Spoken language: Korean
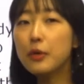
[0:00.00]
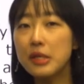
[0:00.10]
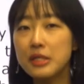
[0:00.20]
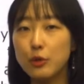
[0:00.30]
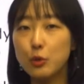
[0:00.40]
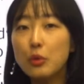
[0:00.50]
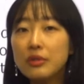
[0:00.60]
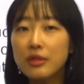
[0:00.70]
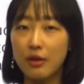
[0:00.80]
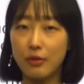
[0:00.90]
굉장히
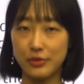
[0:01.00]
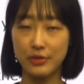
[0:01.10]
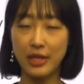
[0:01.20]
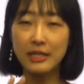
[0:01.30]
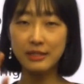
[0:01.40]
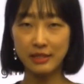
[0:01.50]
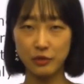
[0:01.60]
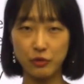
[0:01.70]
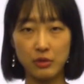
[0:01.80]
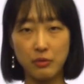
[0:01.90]
독특한 거죠. 다른
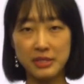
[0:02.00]
에스트레이드와